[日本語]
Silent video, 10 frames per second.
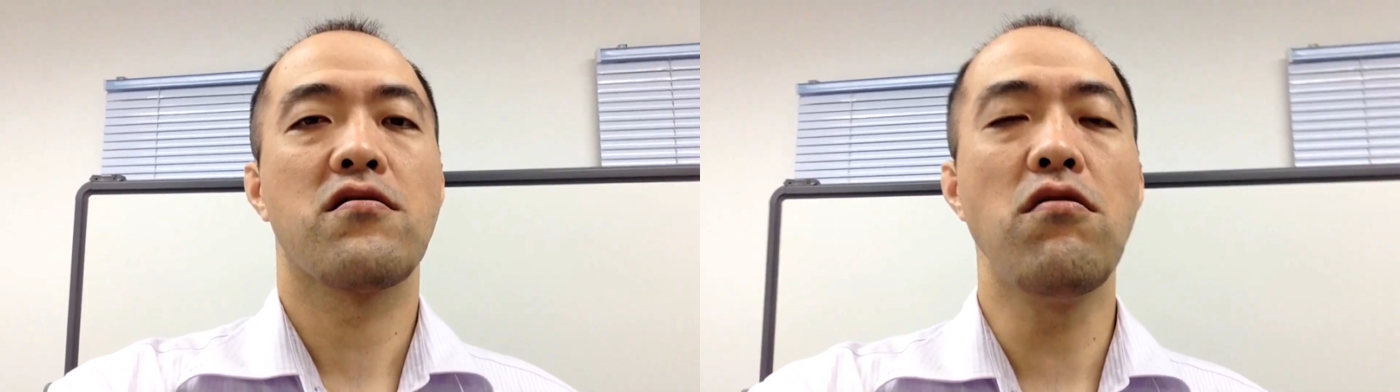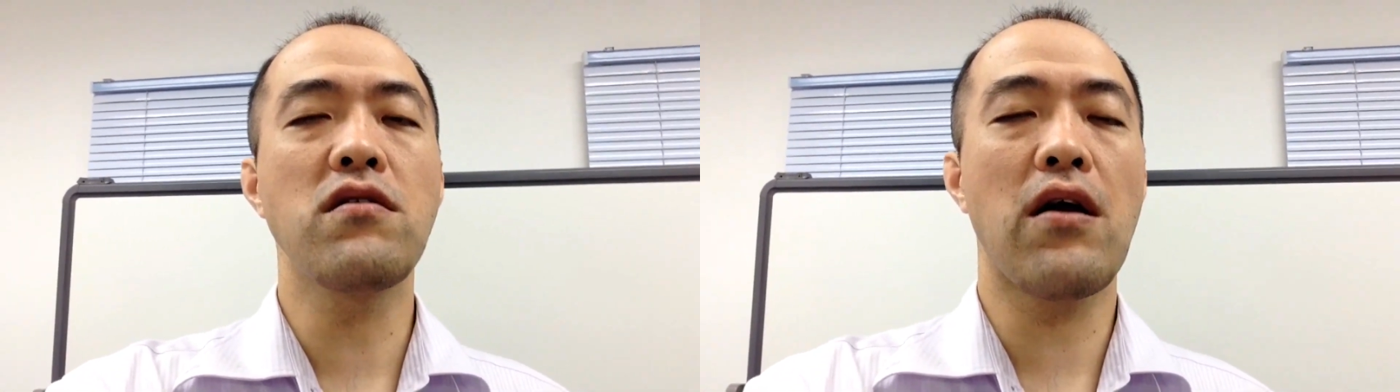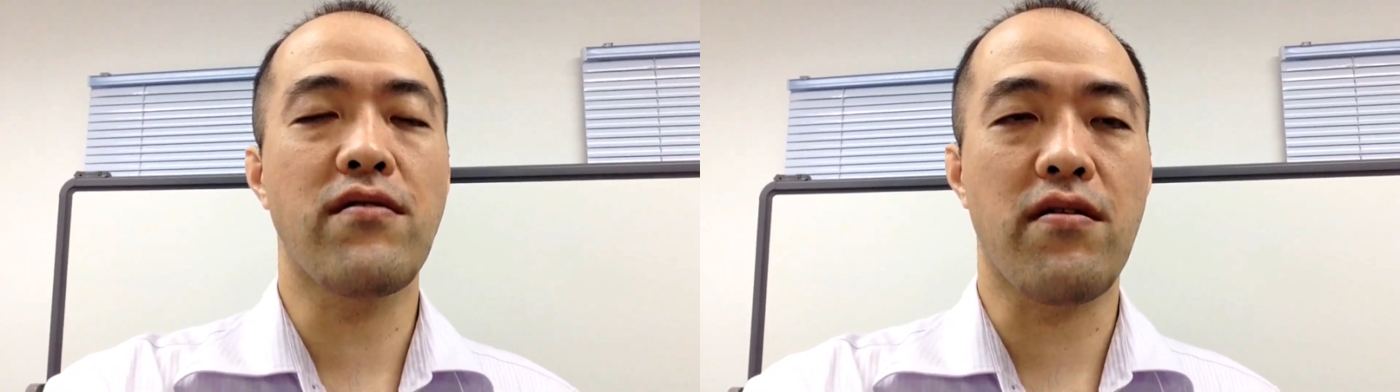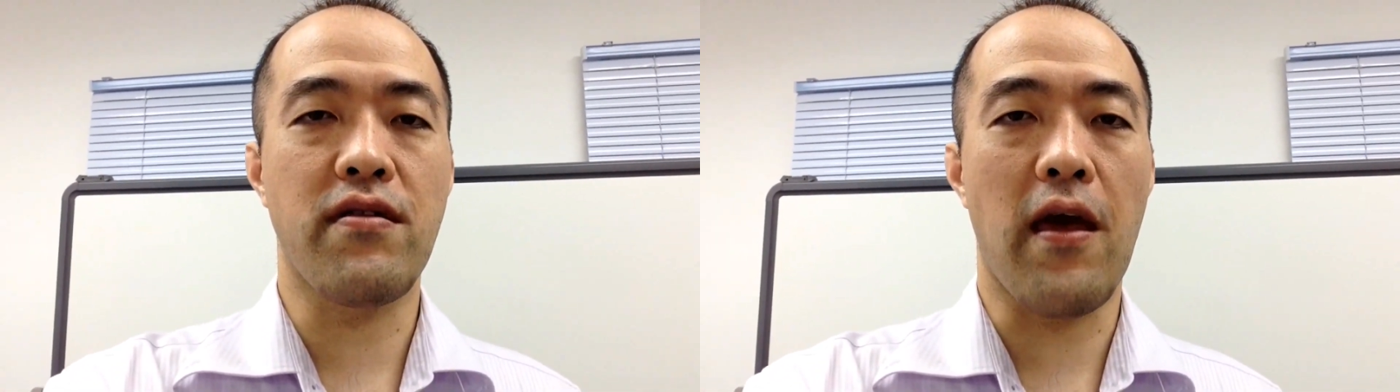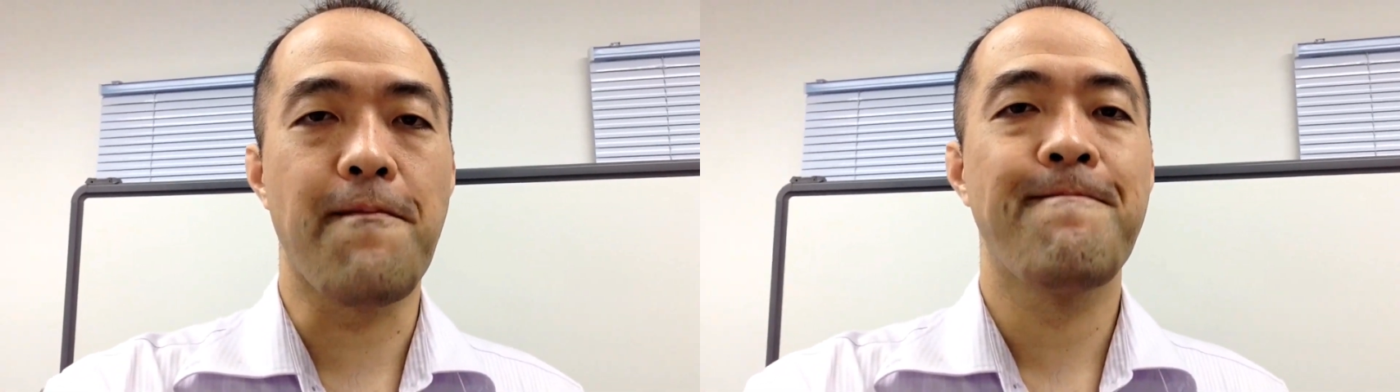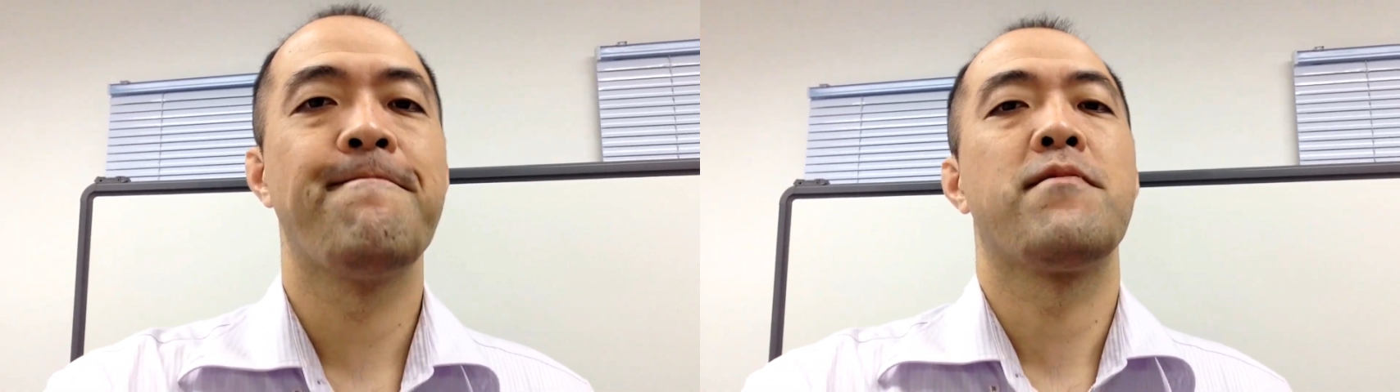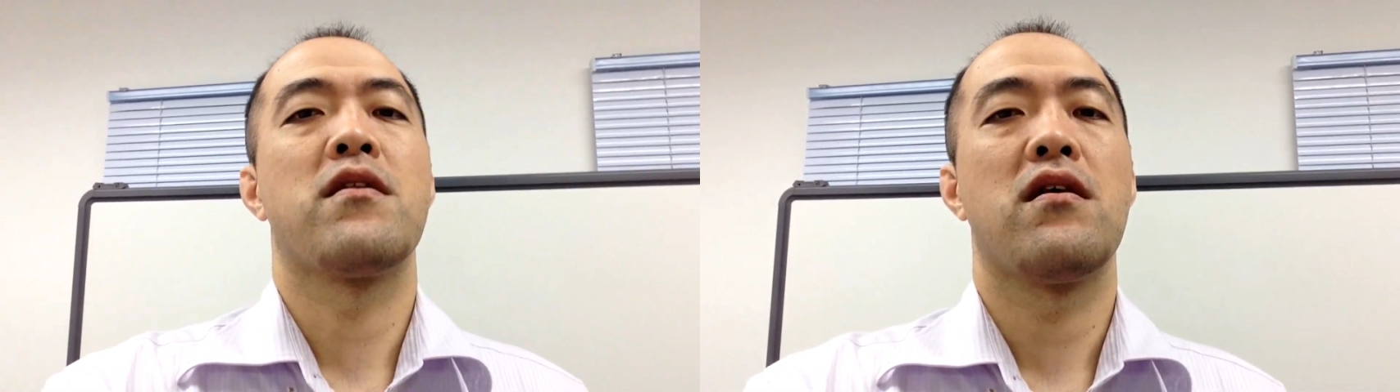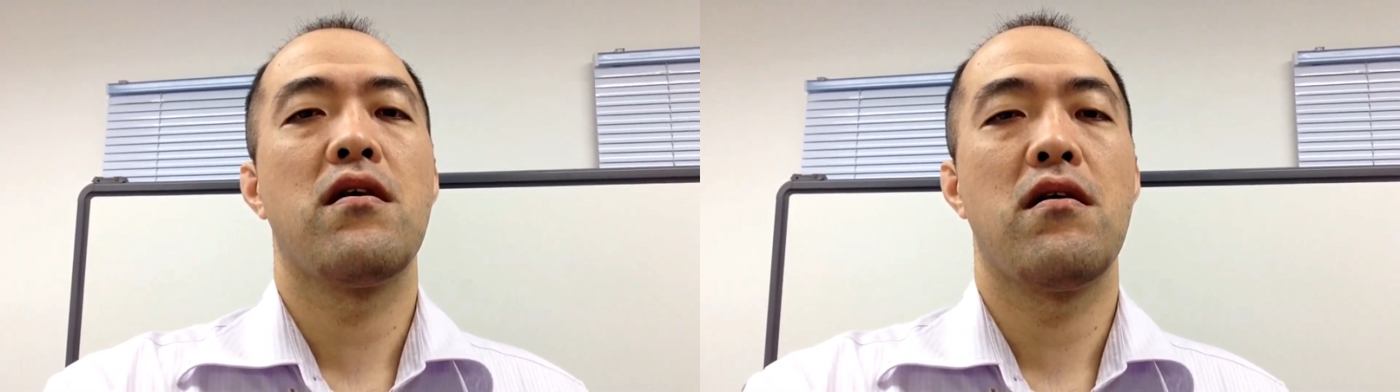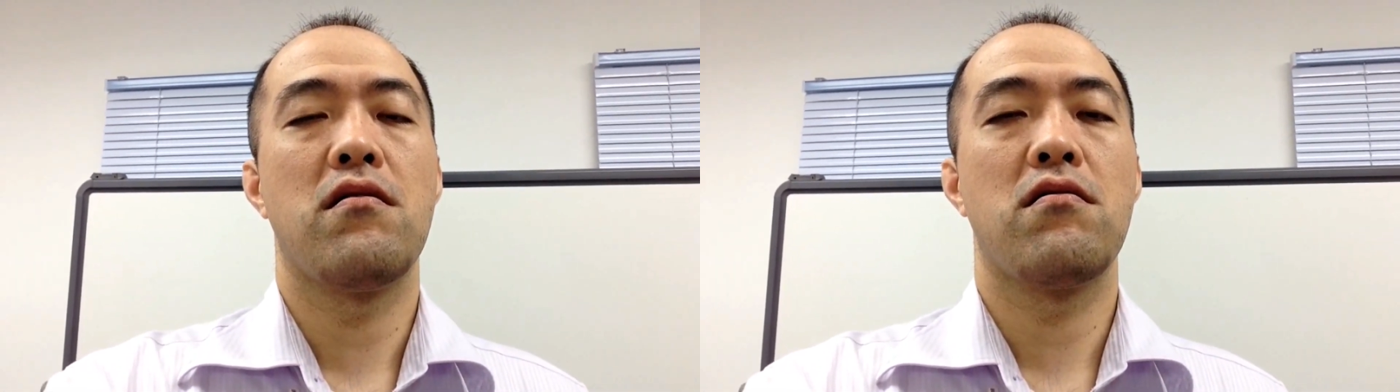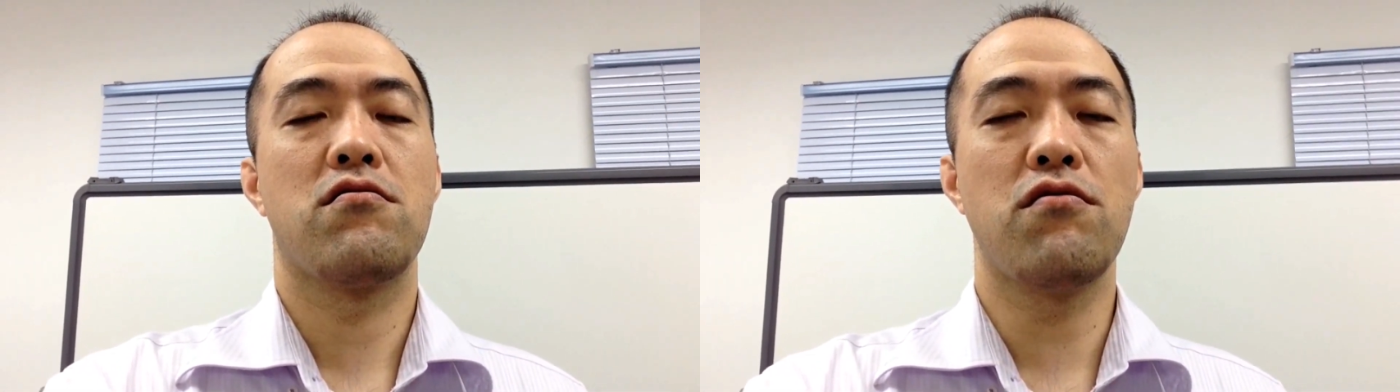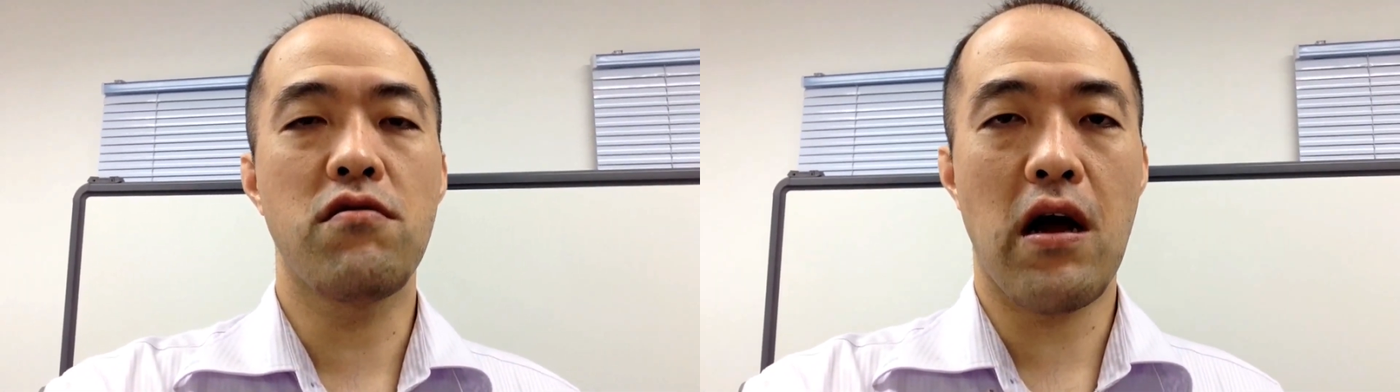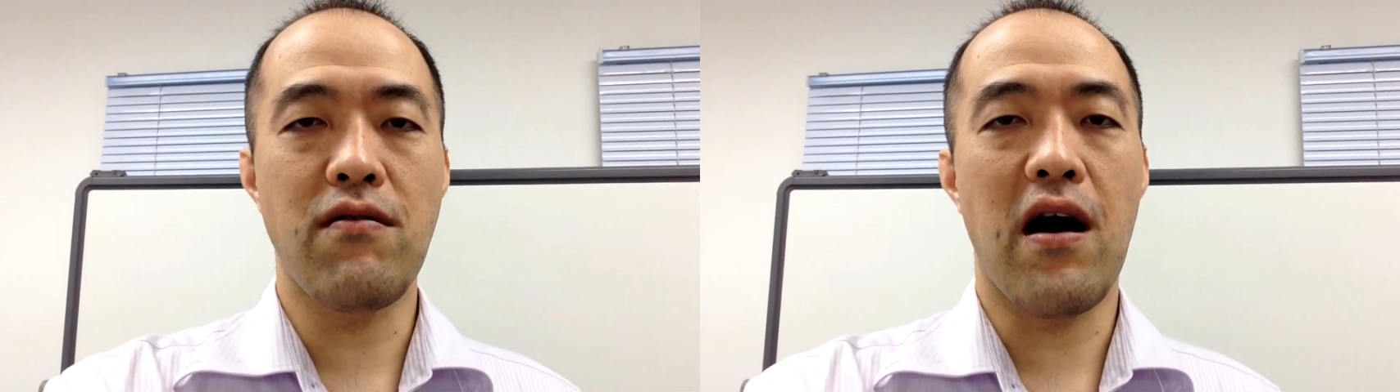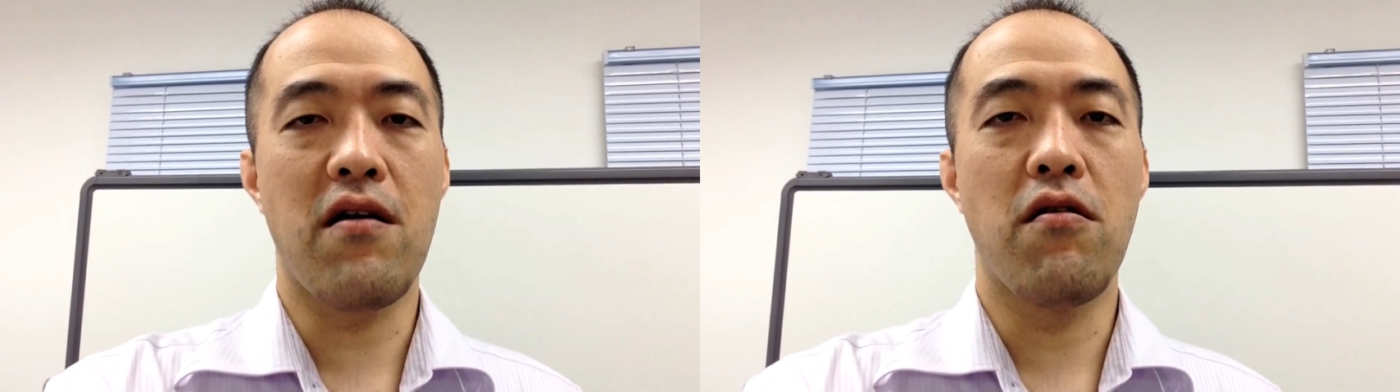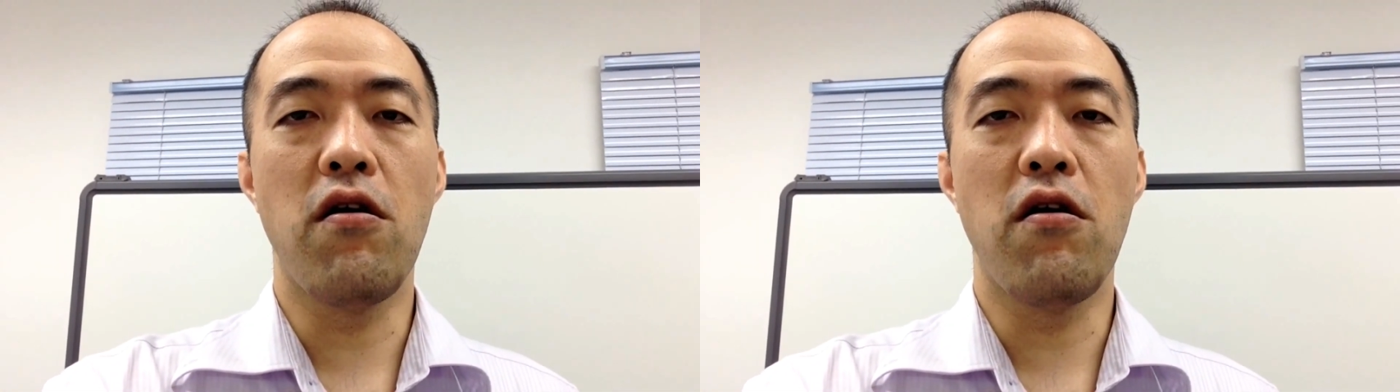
今回はですね、動画は